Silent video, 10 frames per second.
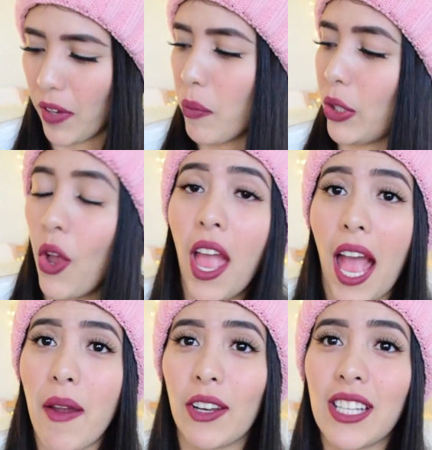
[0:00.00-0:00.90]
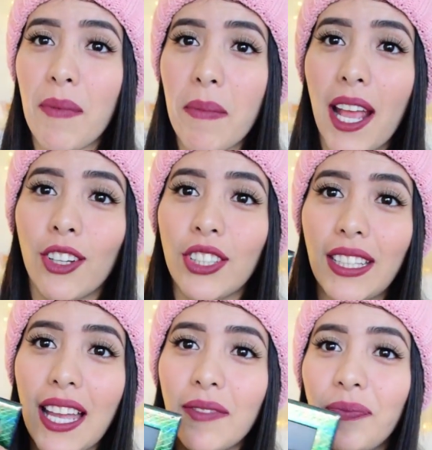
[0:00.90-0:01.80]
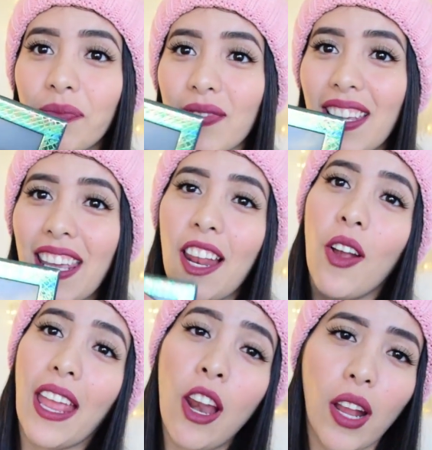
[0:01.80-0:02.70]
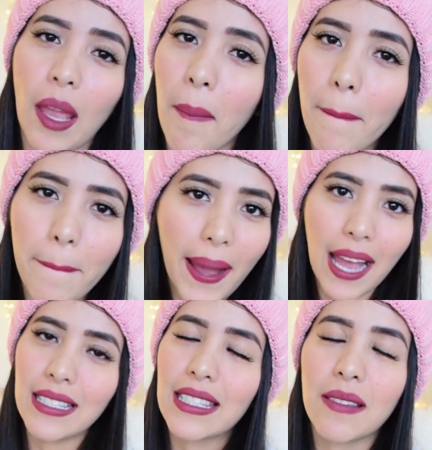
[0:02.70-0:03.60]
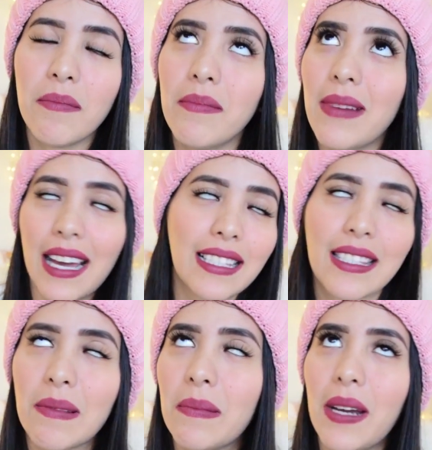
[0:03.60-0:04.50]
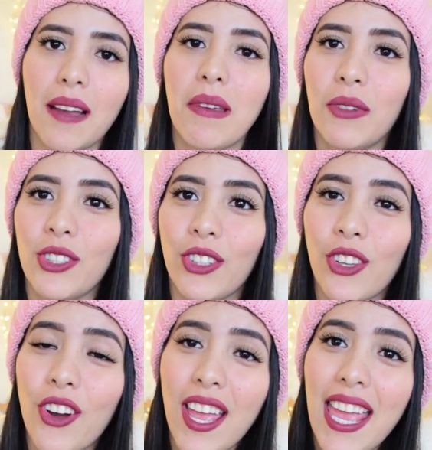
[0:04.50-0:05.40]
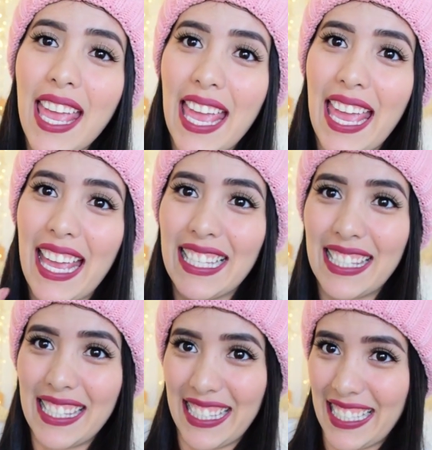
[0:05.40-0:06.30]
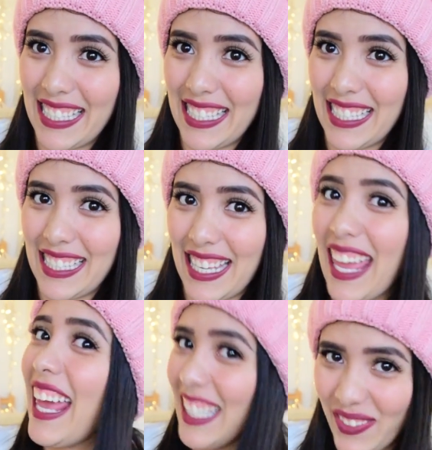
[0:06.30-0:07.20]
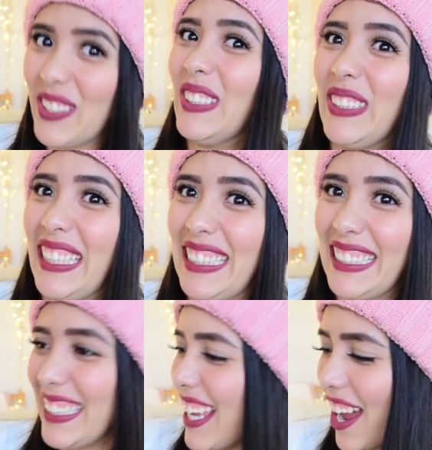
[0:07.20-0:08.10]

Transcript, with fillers: Bueno, a ver, la primera cosita, que es lo que más, más, más me emocionó, es este producto de aquí.